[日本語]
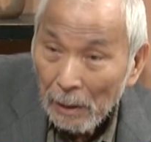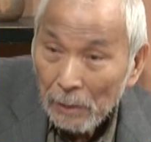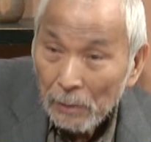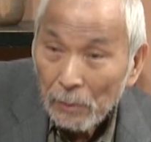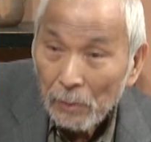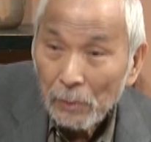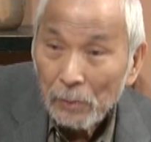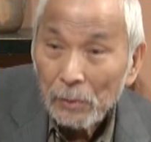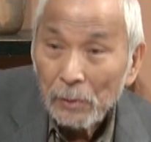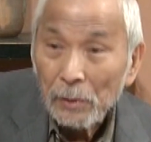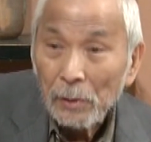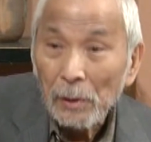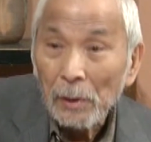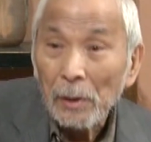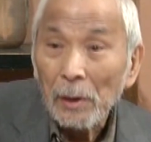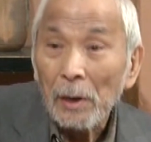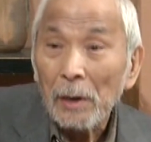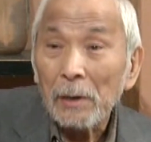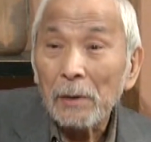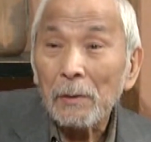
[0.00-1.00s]
そし
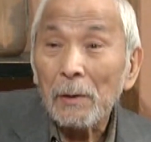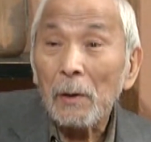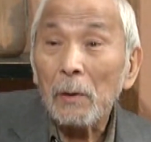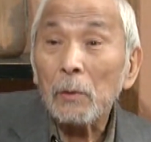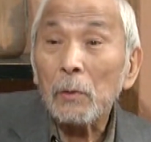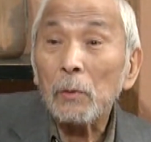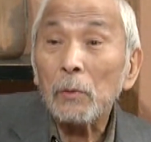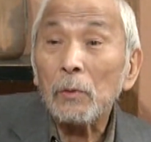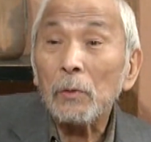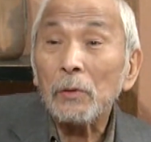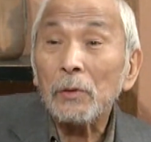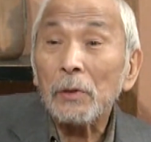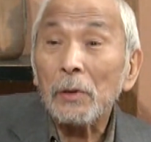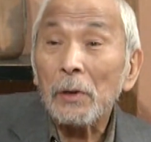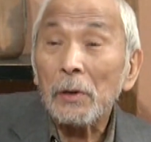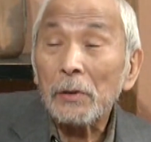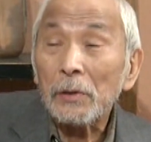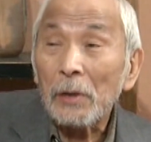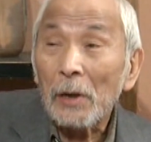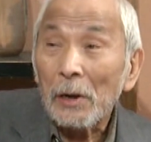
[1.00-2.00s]
てあるいはひょっとし
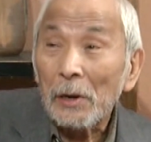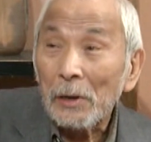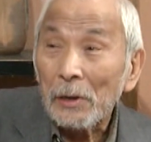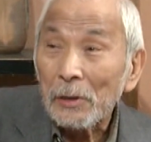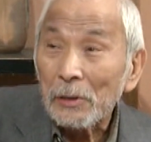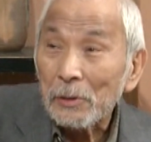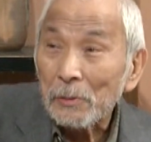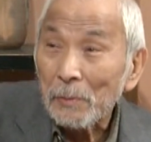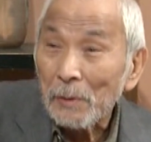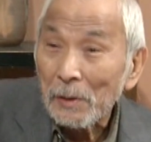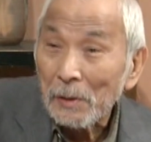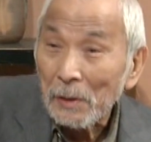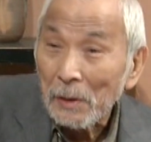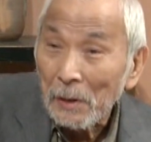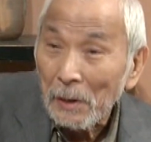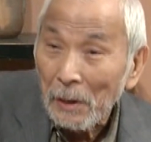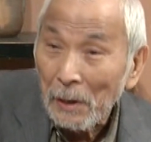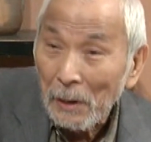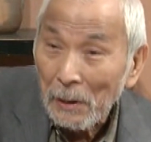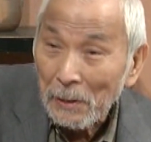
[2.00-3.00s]
たら竹島
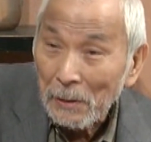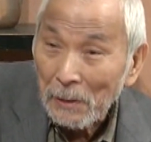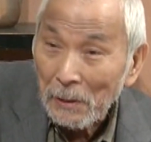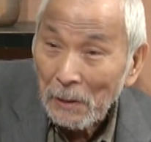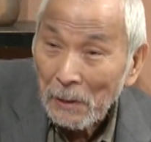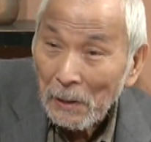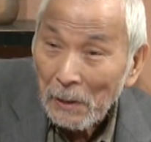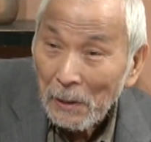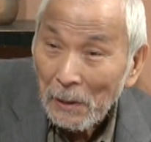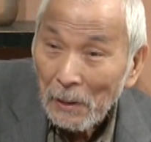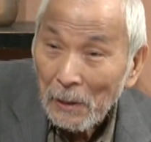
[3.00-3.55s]
であり、うん、